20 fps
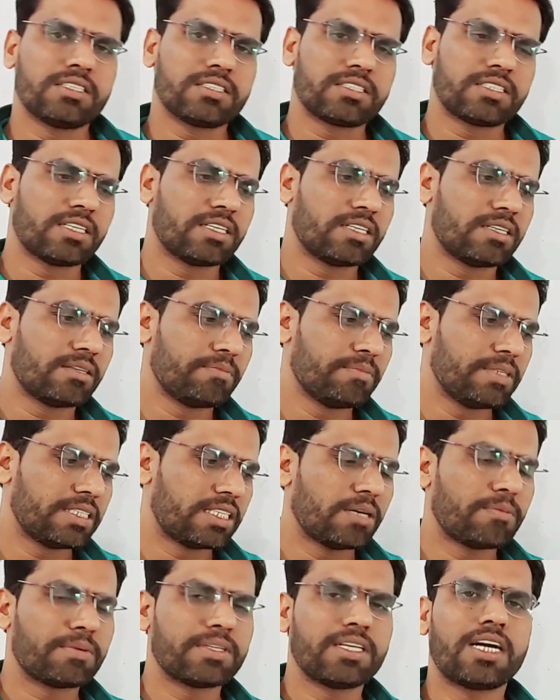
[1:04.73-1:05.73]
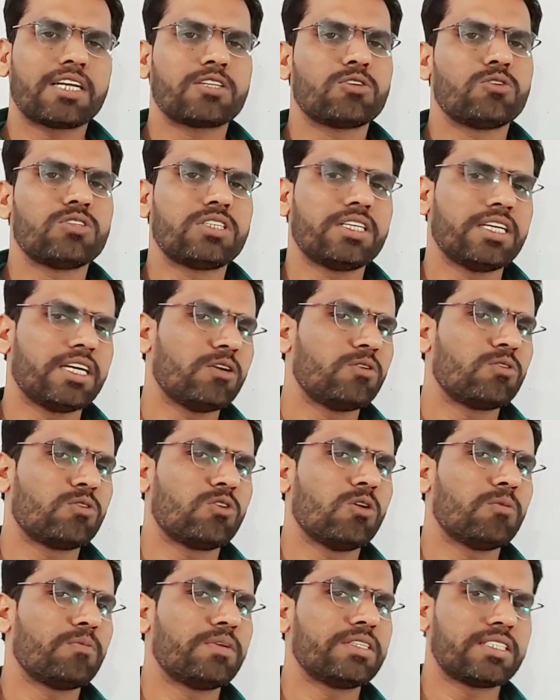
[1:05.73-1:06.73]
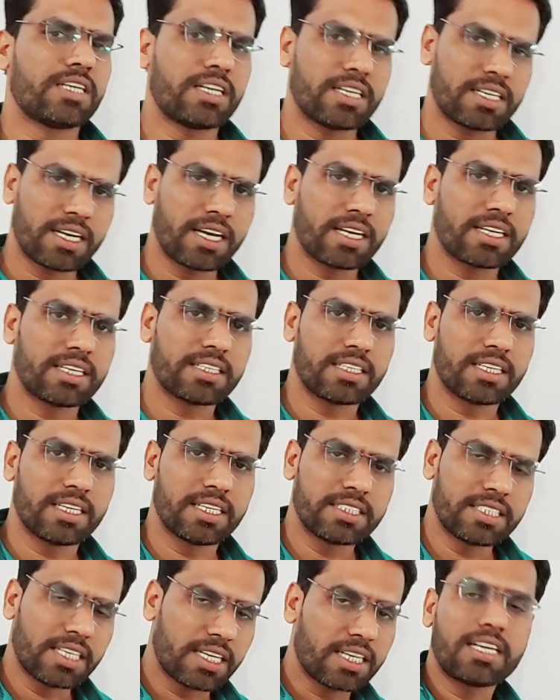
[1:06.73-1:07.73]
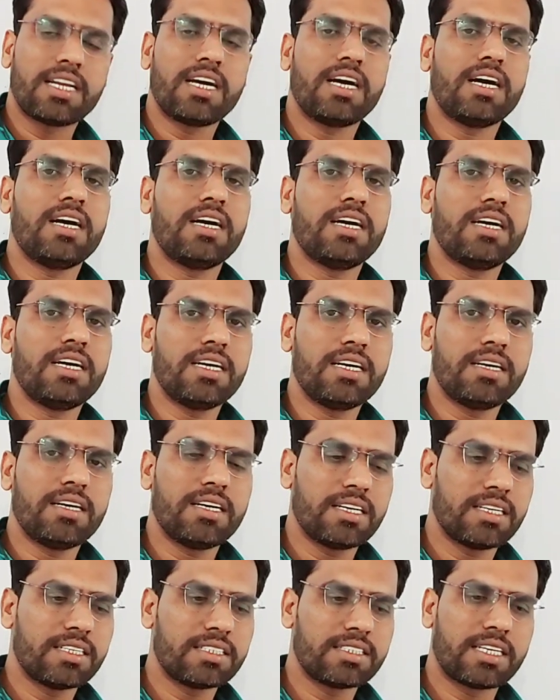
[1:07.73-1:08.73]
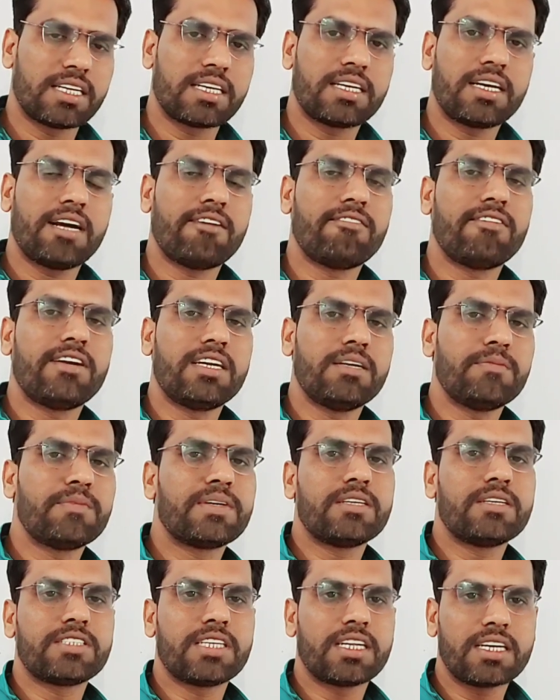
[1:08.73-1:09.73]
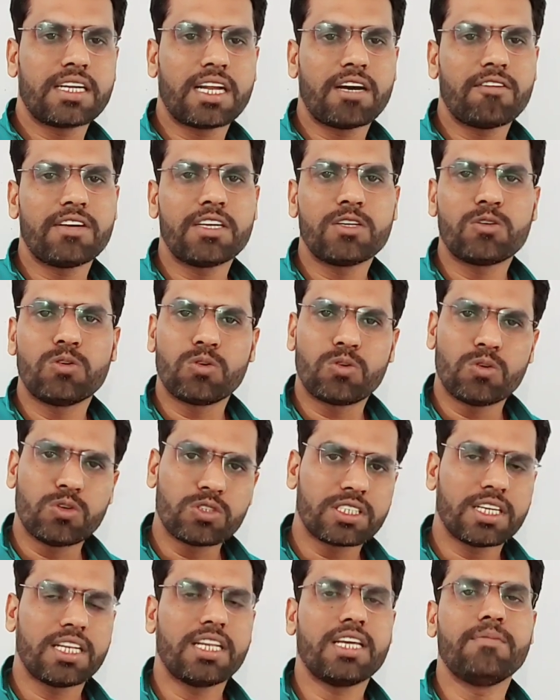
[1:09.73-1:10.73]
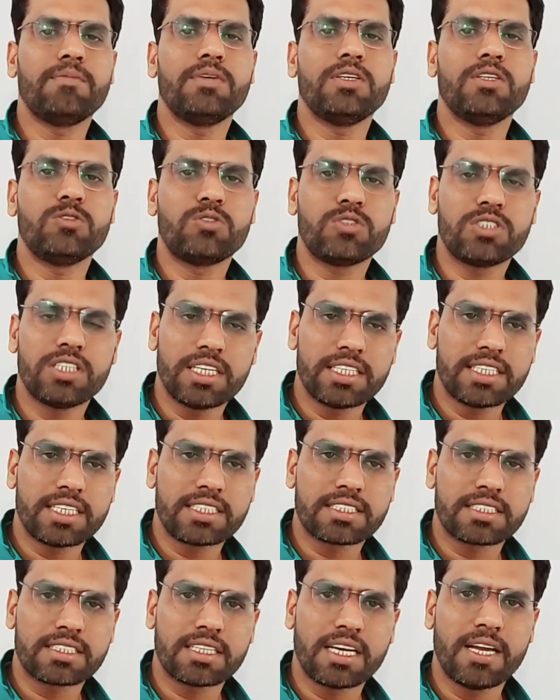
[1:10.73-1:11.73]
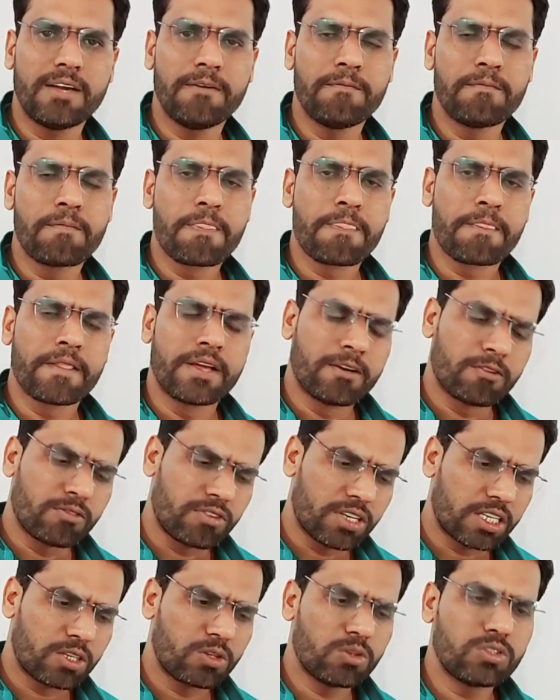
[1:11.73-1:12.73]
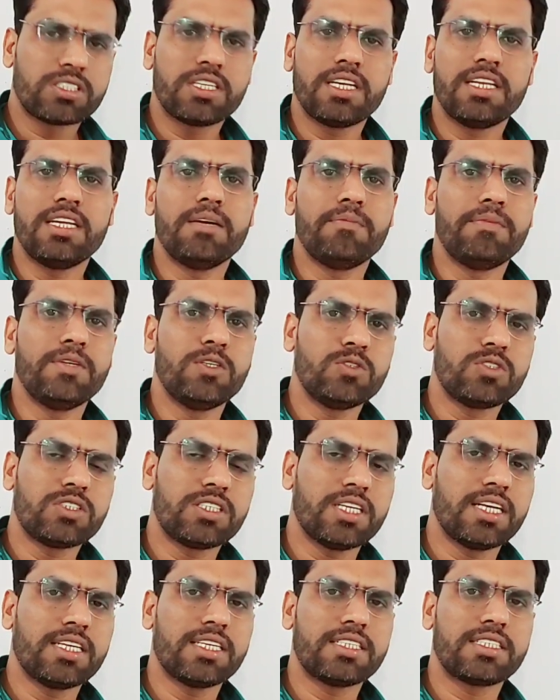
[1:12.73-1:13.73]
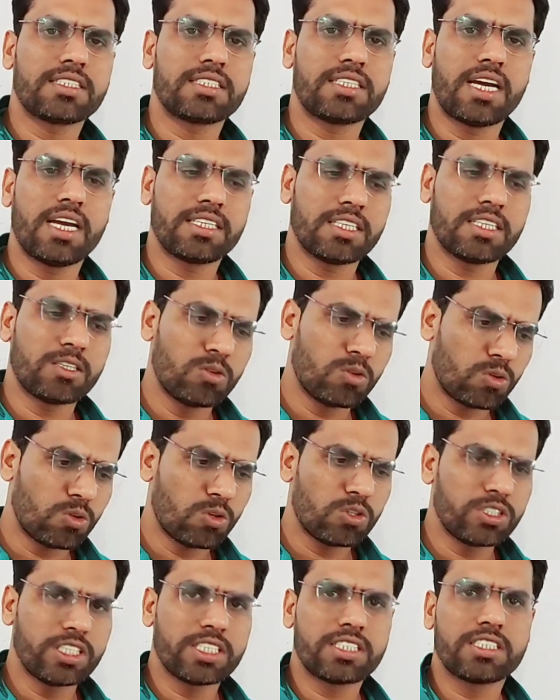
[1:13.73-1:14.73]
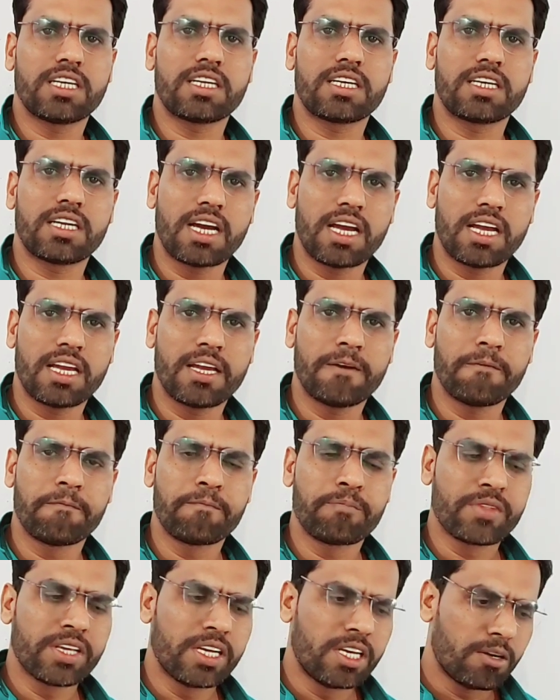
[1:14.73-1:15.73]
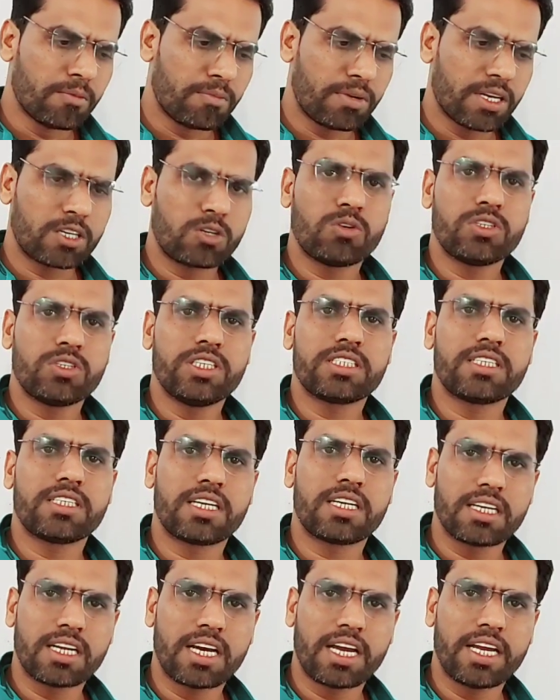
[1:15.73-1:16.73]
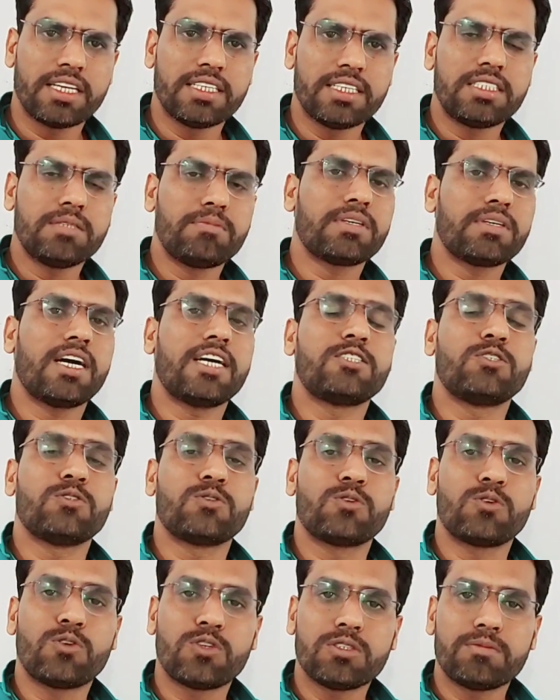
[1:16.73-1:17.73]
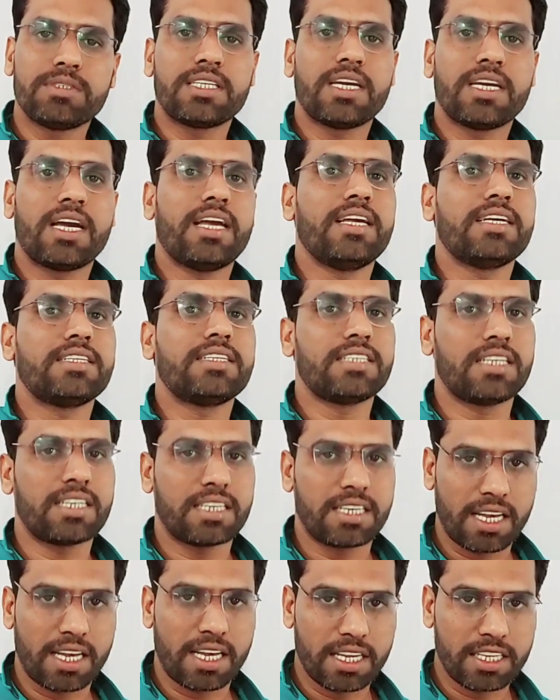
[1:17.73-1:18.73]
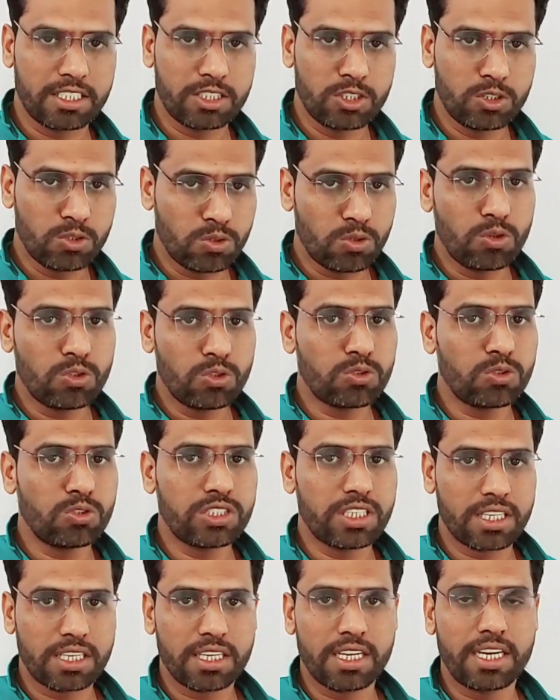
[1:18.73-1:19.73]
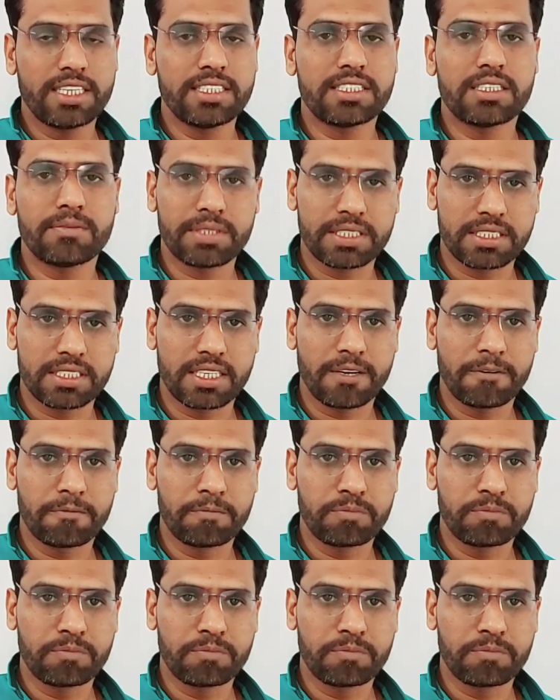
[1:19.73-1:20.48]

मीठे पदार्थ होते हैं उनको अपन शर्करा कहते हैं शर्करा शर्करा वर्ड मतलब शर्करा वर्ड ग्लूकोज़ के लिए भी यूज़ किया जा सकता है फ्रक्टोज़ के लिए भी यूज़ किया जा सकता है कि ग्लूकोज़ एक शर्करा है फ्रक्टोज एक शर्करा है इसी प्रकार शुक्रोज भी क्या है एक शर्करा है शुक्रोज को शर्करा नहीं समझना